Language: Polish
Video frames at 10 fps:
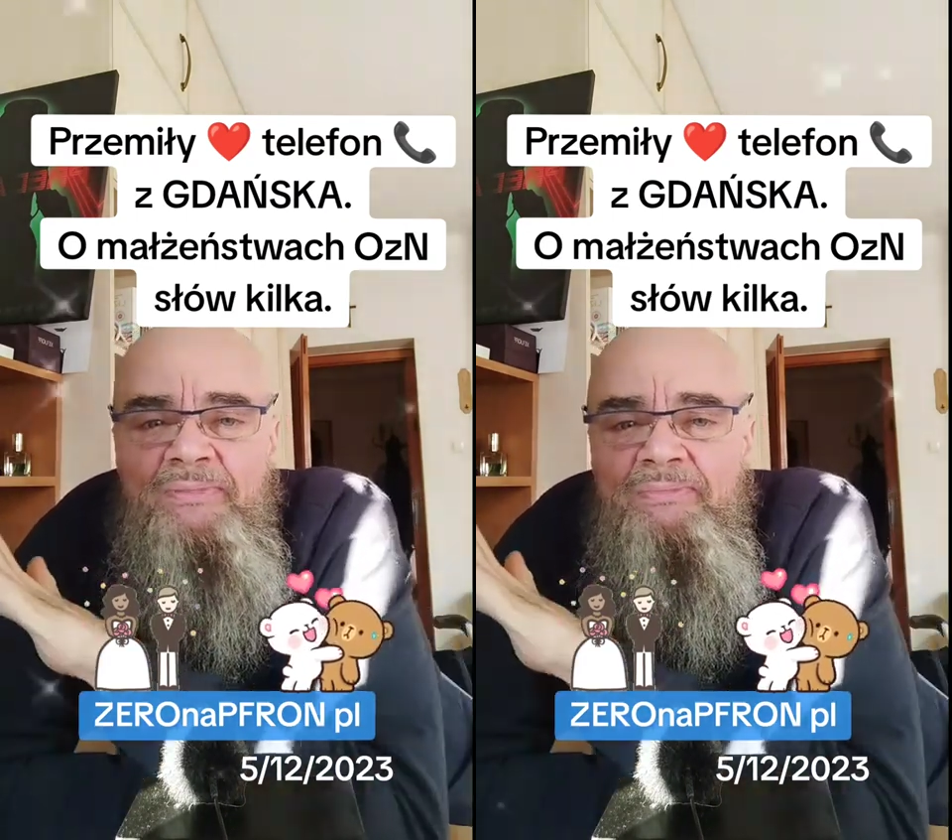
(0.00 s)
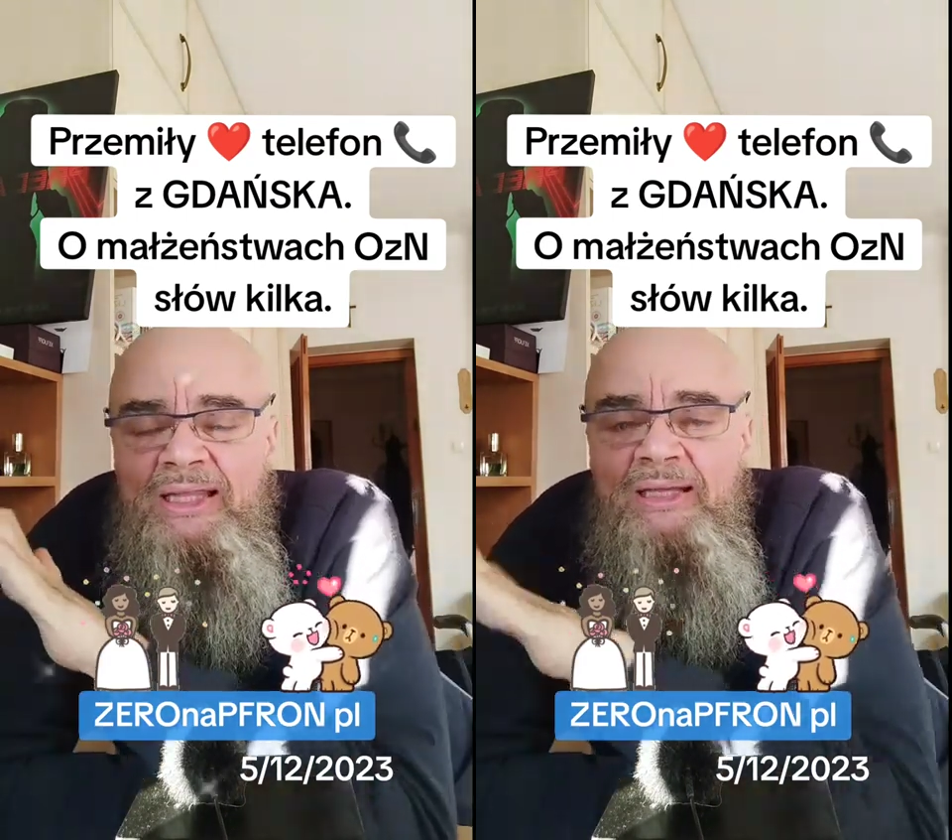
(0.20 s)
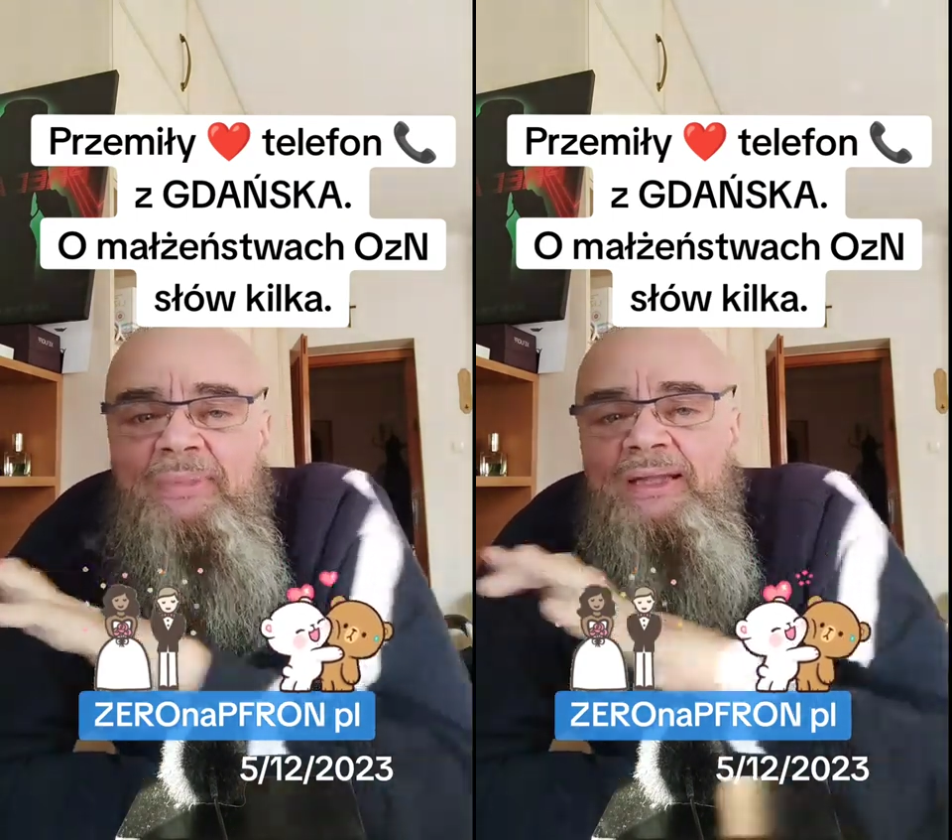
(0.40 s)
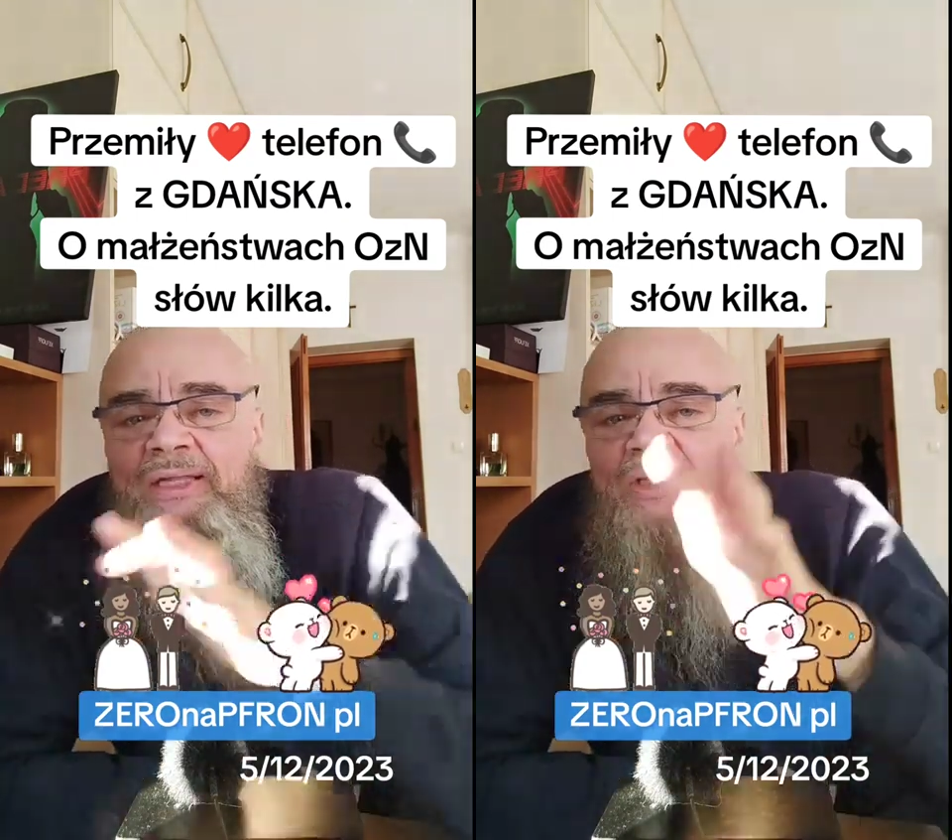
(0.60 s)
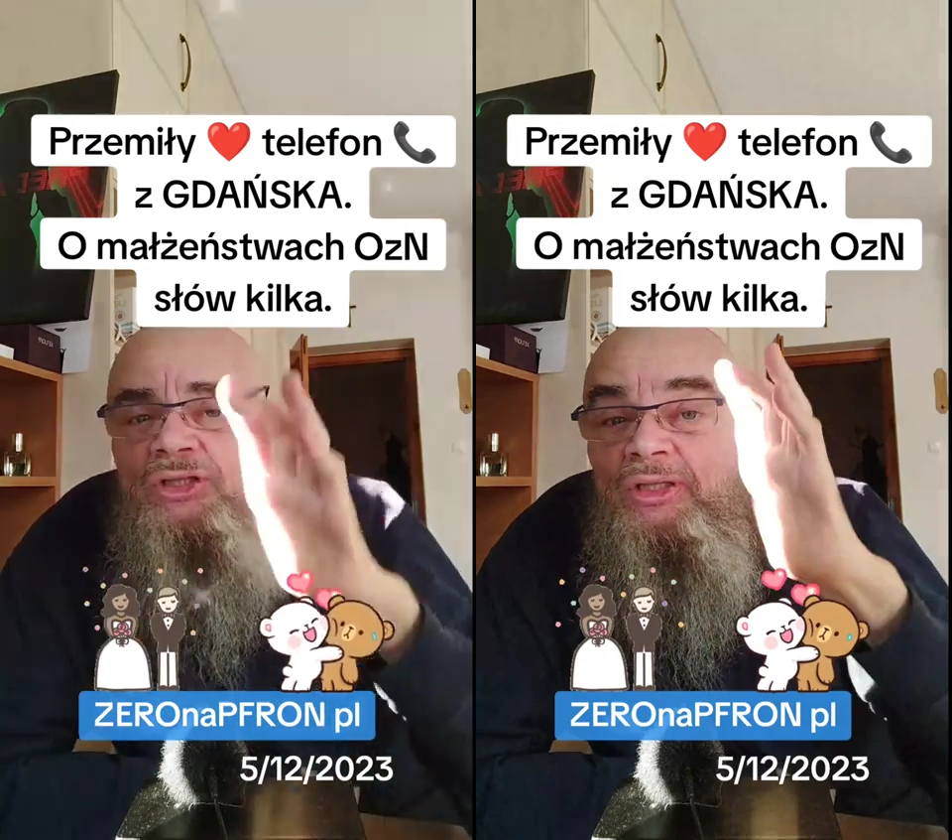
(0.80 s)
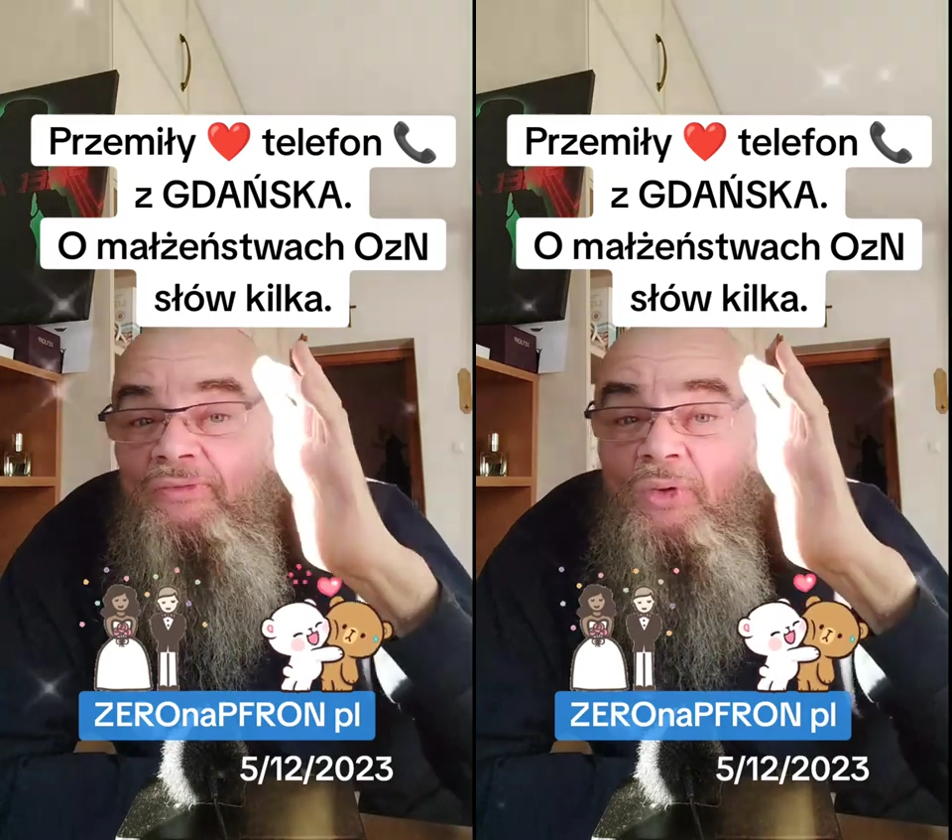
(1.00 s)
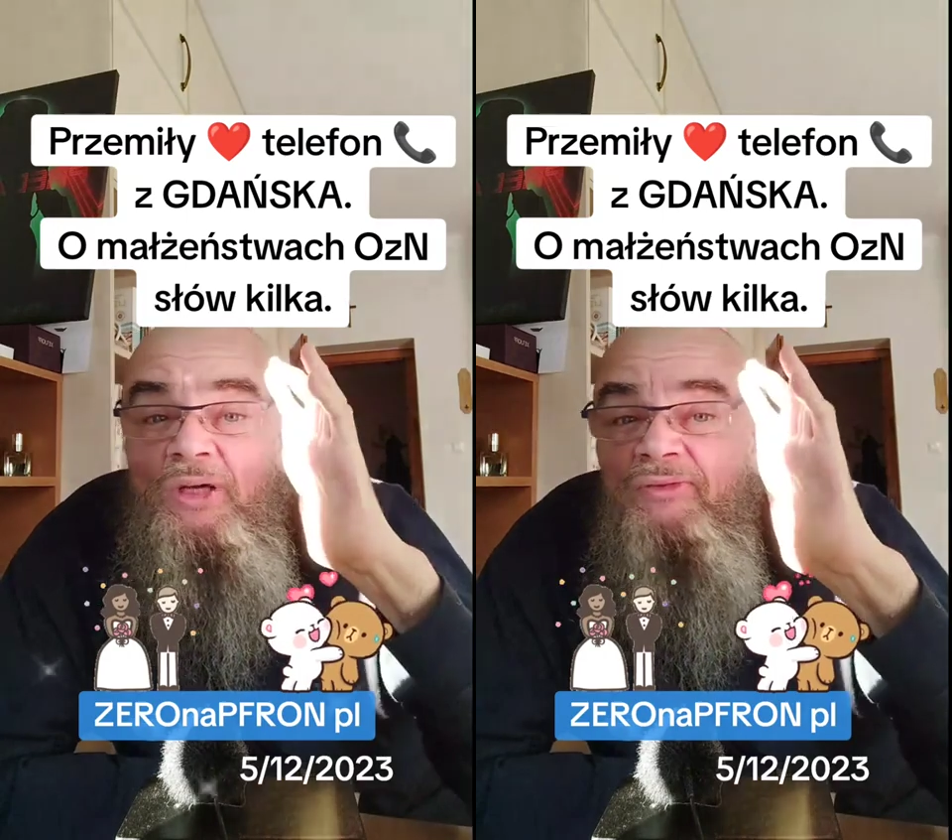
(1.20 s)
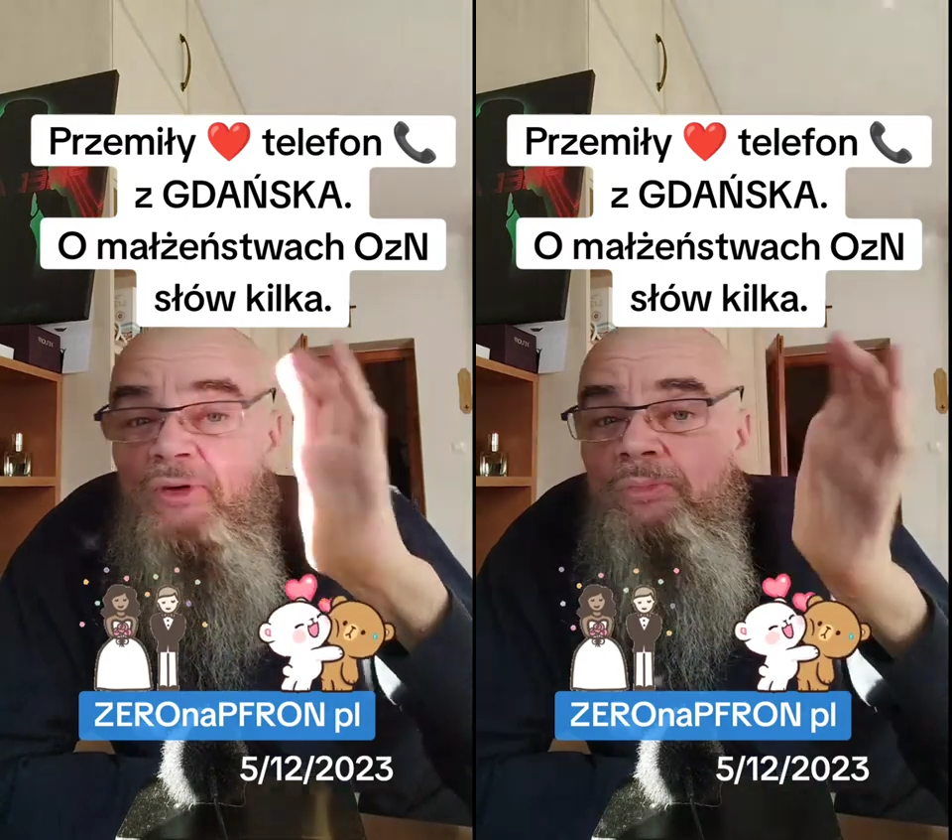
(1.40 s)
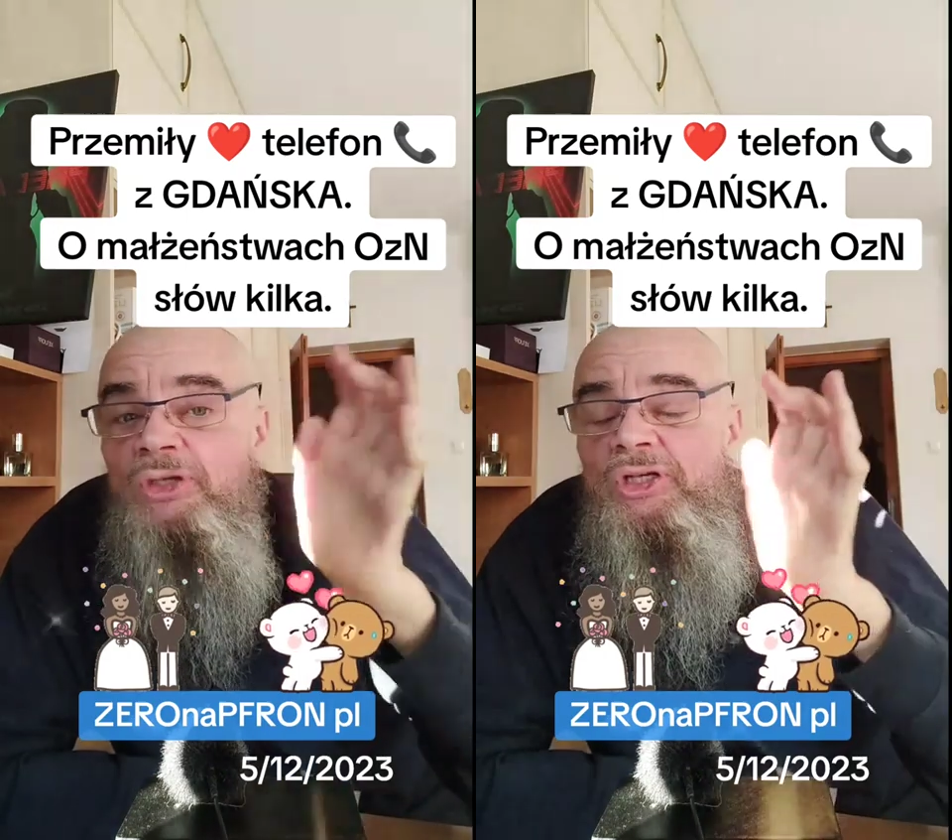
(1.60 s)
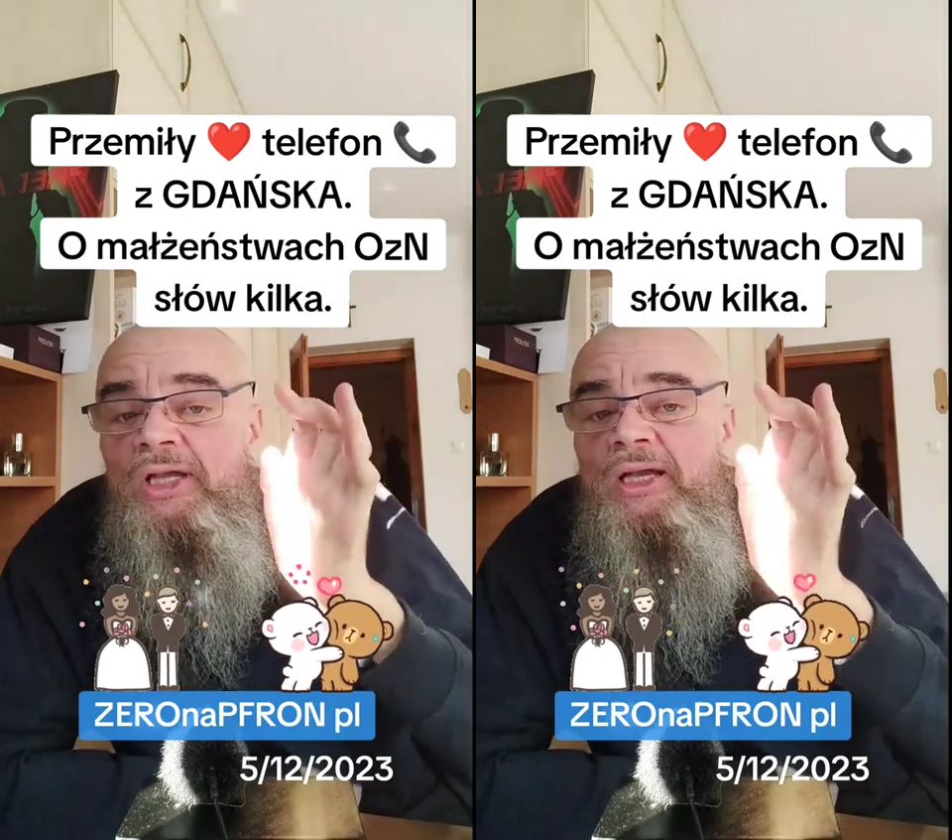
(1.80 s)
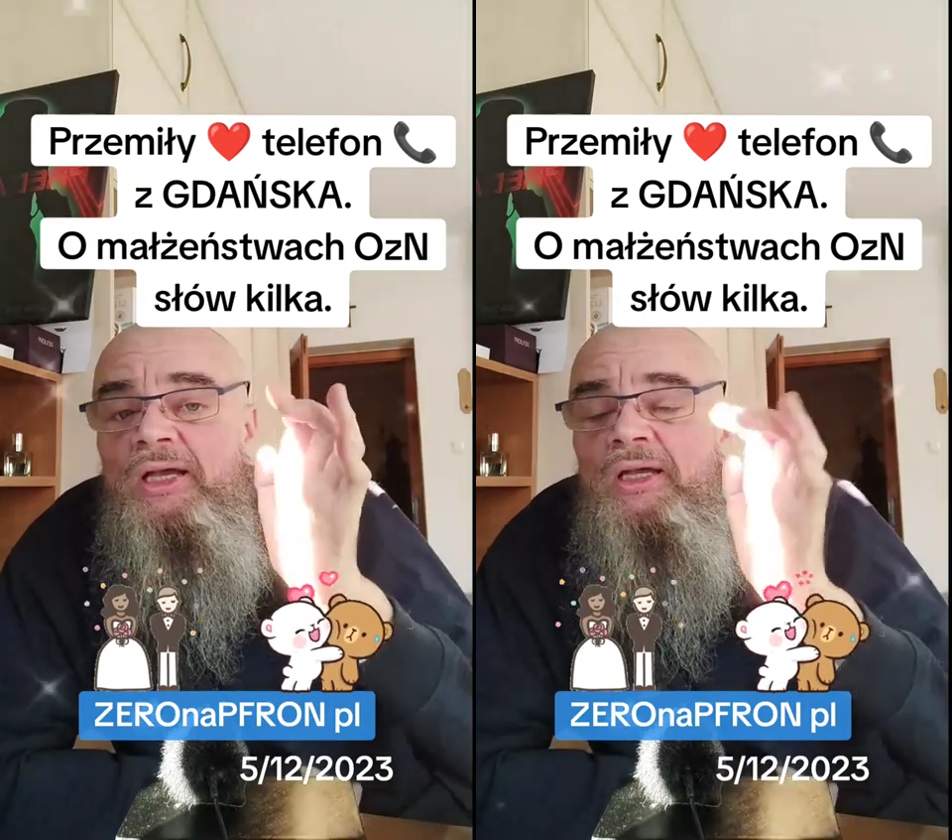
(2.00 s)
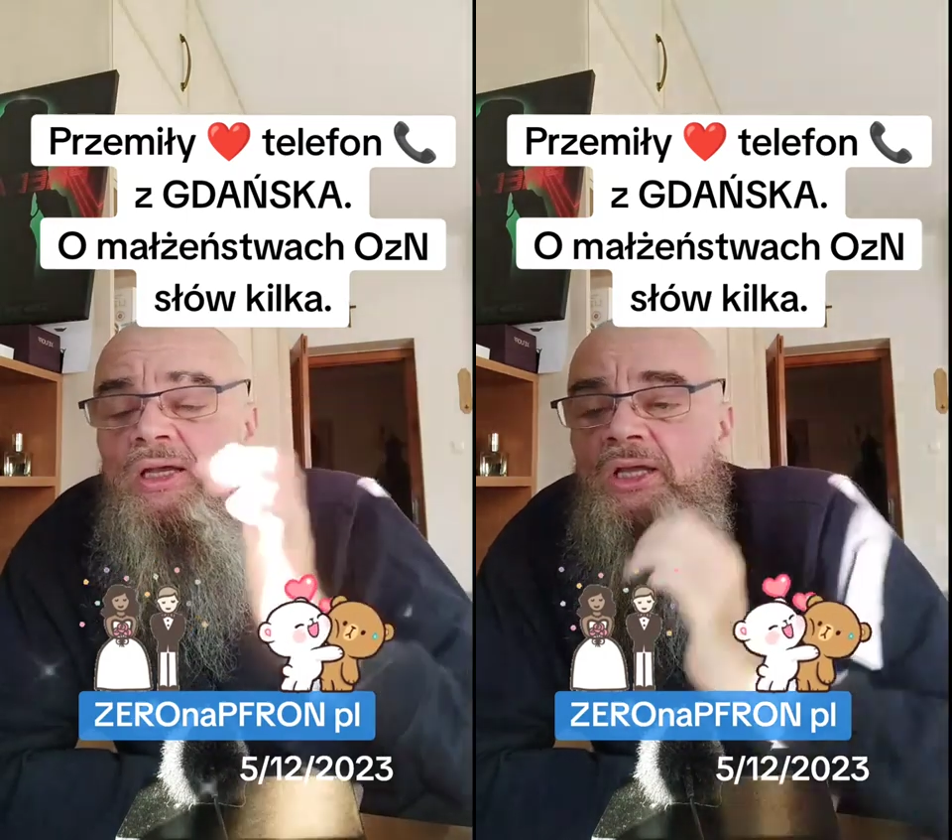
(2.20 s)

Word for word: matematyczne w ogóle w obliczeniach,